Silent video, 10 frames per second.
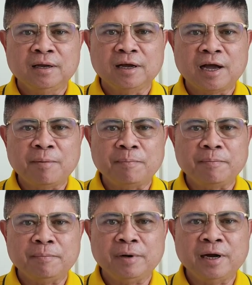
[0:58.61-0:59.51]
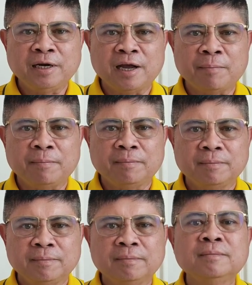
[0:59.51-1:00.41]
นะครับ เหมือนกับ
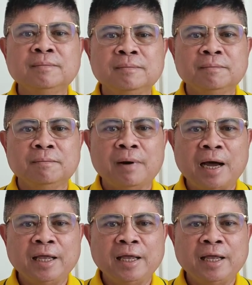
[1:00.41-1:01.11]
หมา